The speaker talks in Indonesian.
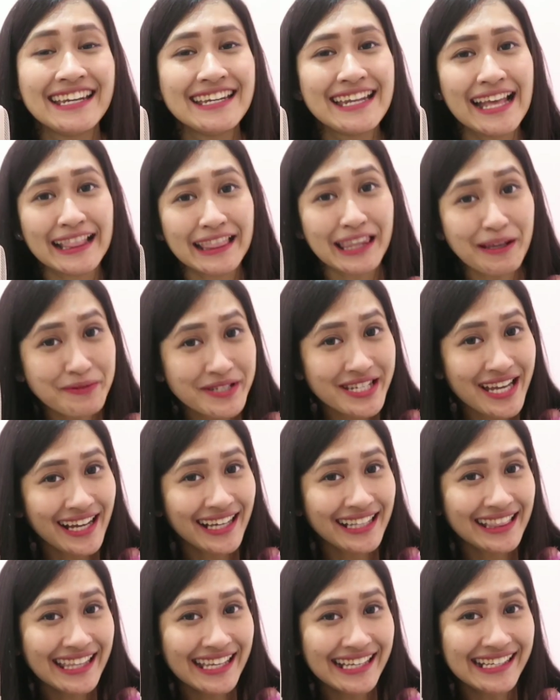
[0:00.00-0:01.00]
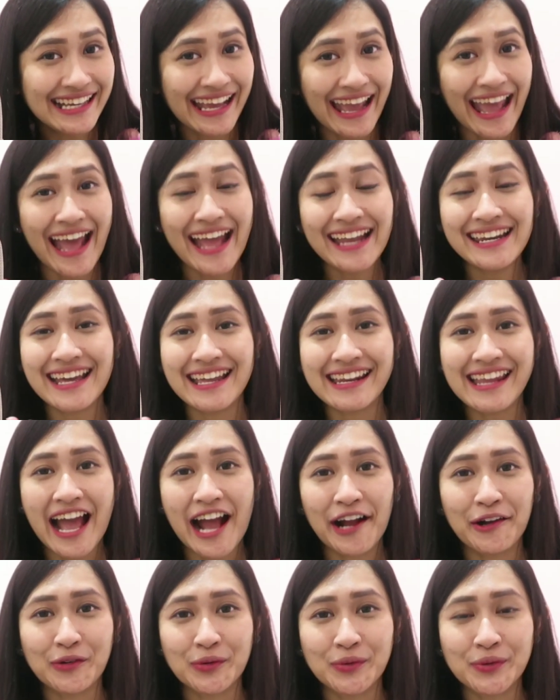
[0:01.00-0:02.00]
Dan tips yang ketiga dari
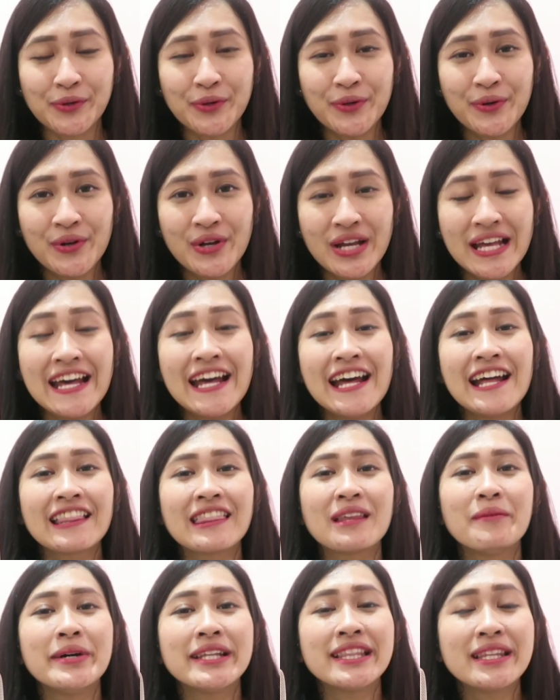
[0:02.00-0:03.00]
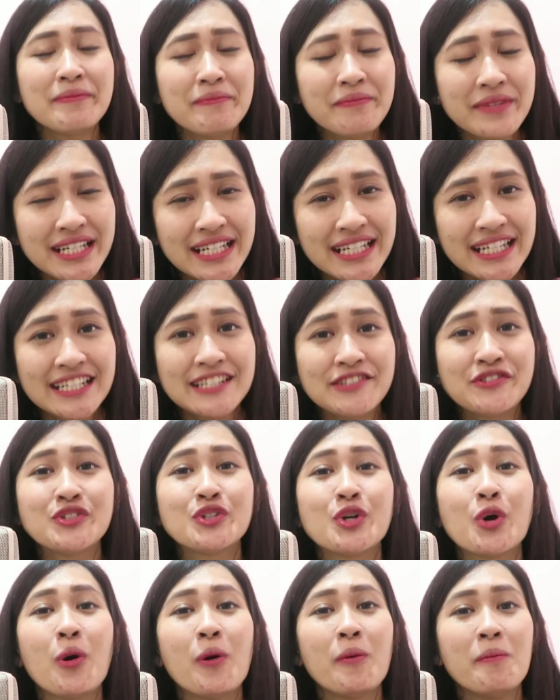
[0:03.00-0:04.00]
aku, teman-teman
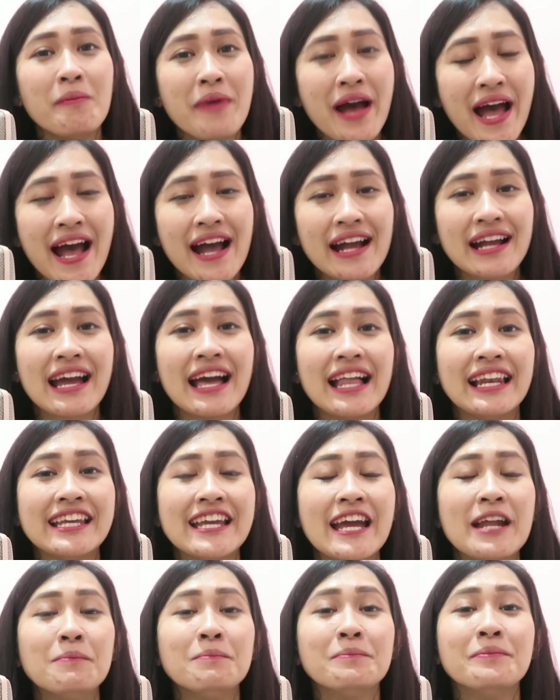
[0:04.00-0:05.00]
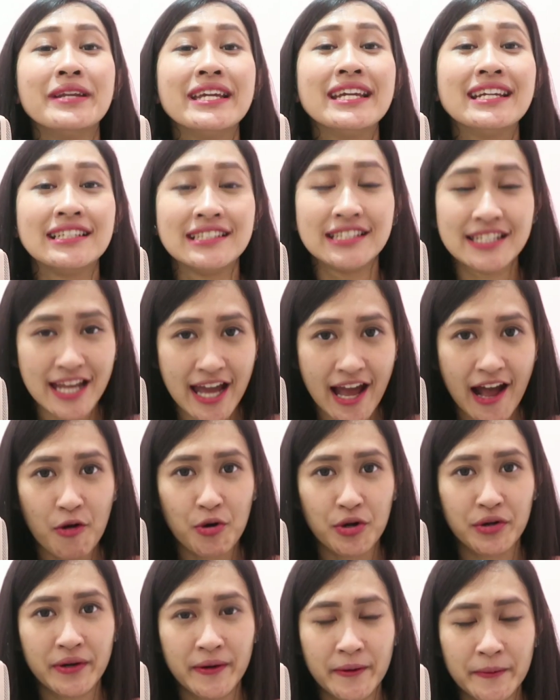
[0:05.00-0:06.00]
coba kalian
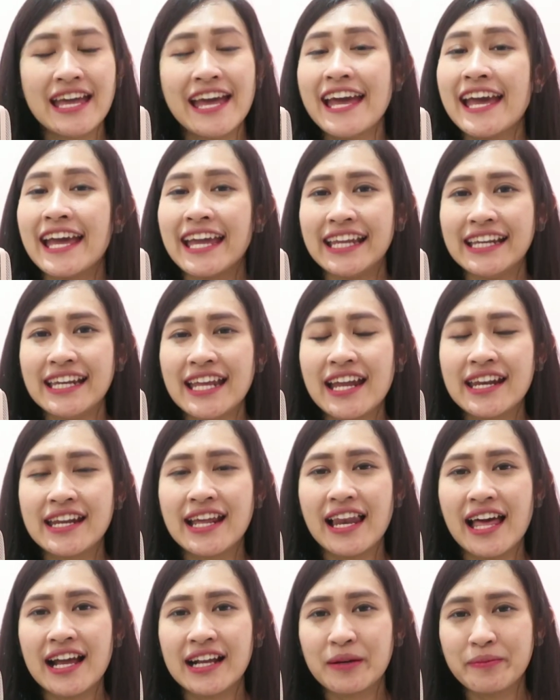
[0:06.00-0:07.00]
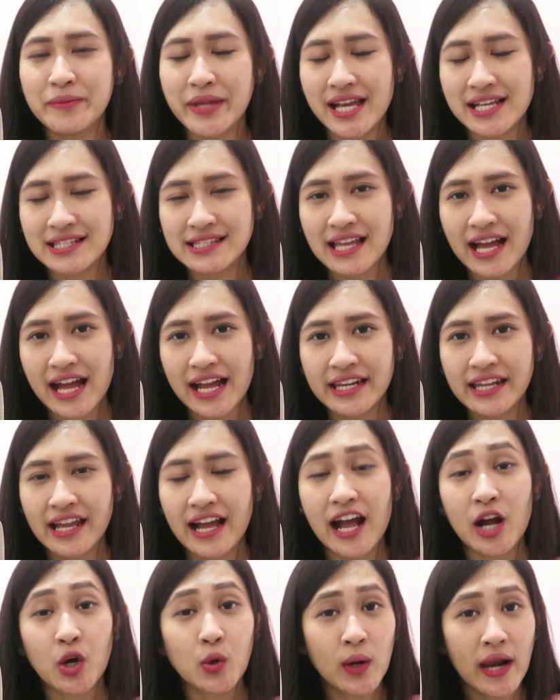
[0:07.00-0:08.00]
breakdown ini adalah kebiasaan
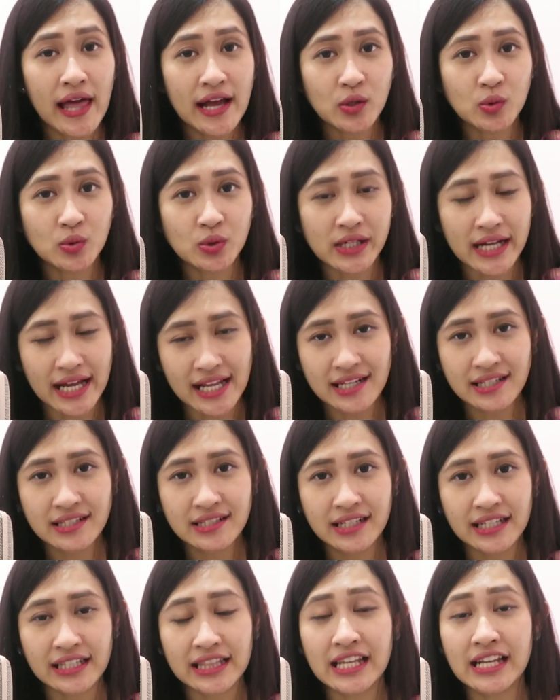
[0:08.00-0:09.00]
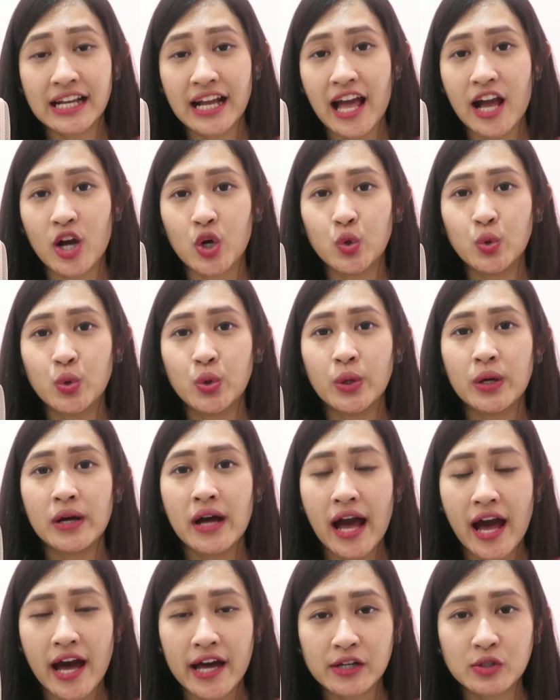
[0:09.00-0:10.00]
yang aku lakukan ketika aku
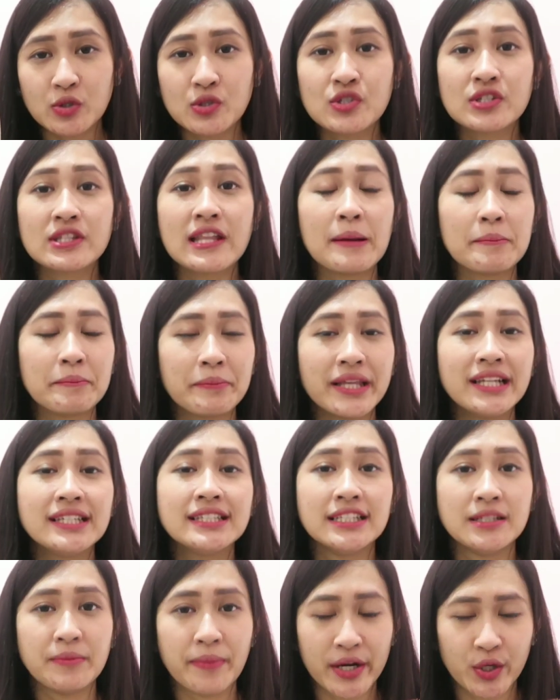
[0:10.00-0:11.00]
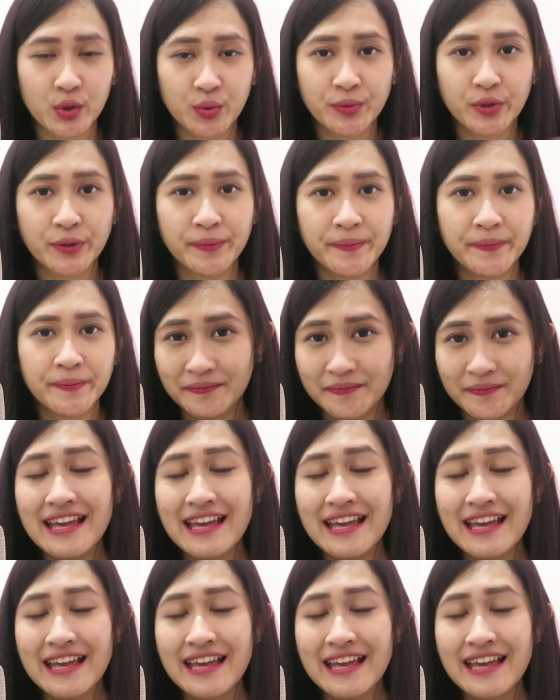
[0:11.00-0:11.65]
harus tampil di depan umum.